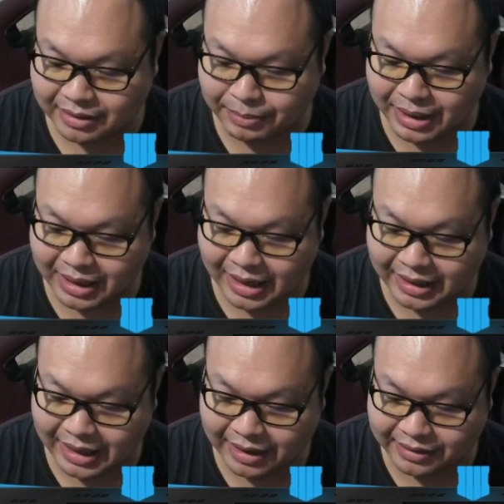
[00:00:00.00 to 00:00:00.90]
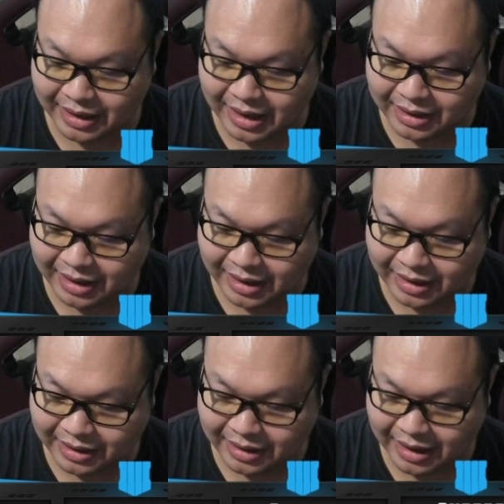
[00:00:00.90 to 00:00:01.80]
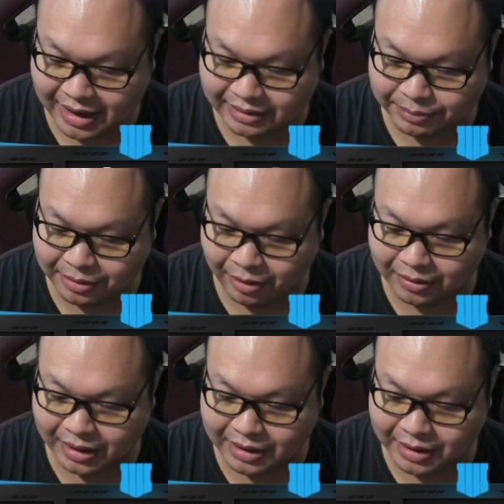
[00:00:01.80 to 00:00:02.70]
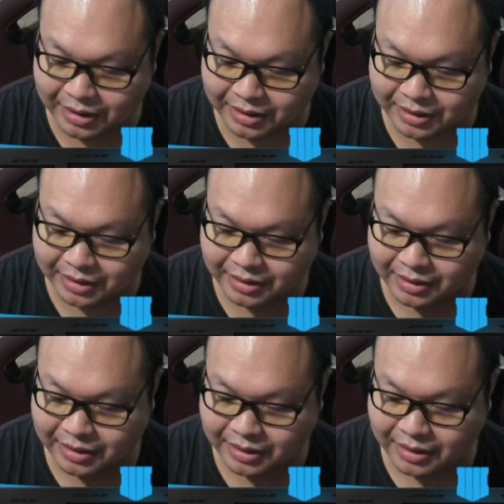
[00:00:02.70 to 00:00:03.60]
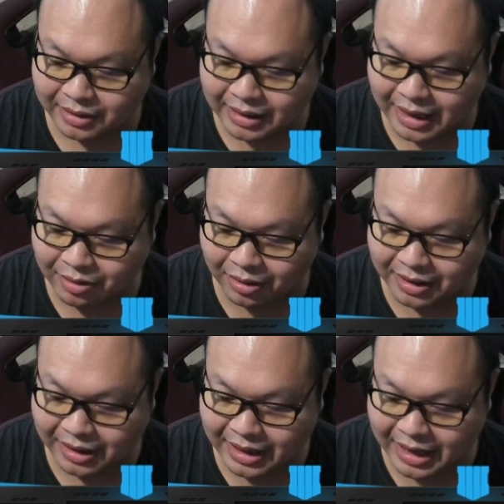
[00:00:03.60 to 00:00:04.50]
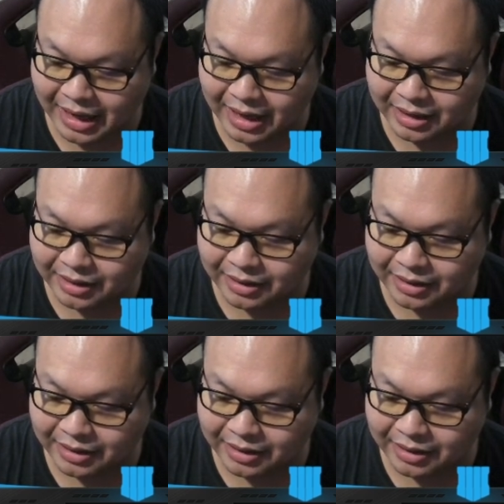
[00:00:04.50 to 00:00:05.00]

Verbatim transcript: สเบียงเกรด S นะ 50 กล่องนะหนึ่ง ได้ก่อนก็ดีนะ